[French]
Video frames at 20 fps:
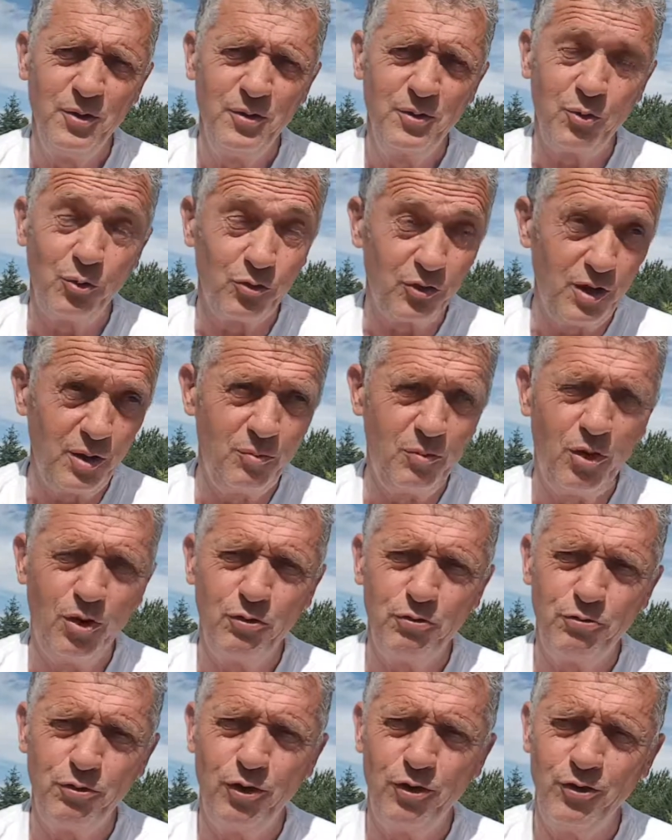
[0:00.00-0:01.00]
contrairement
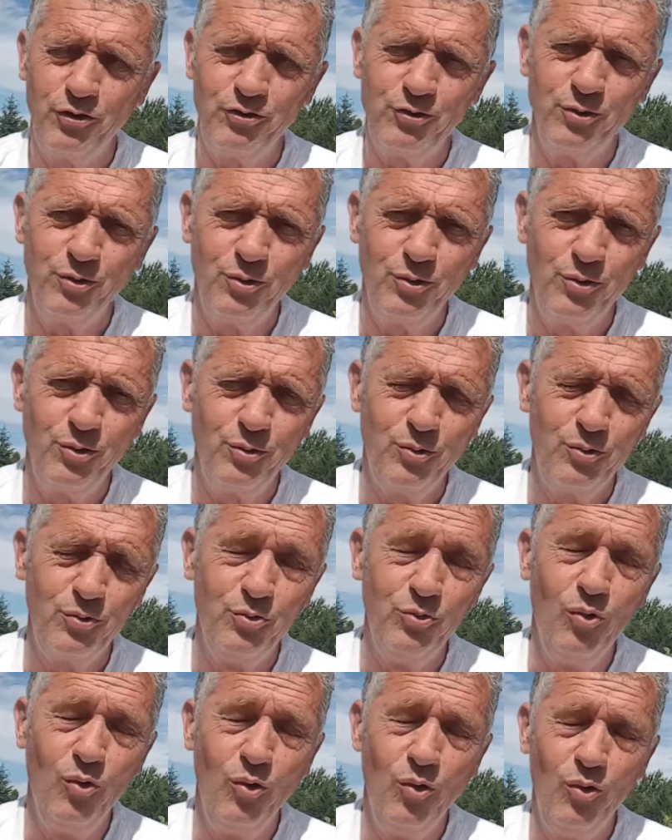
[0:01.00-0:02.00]
en France
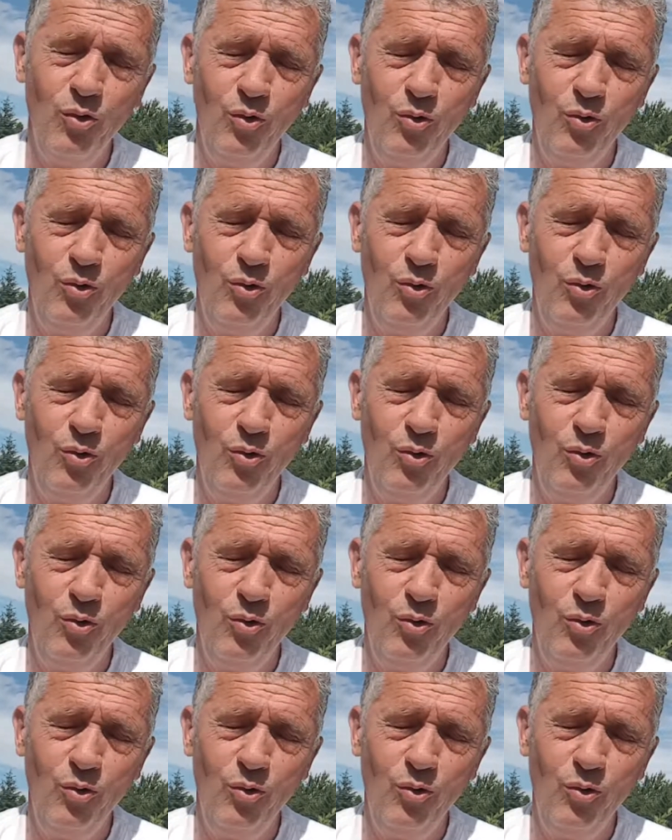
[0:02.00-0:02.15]
où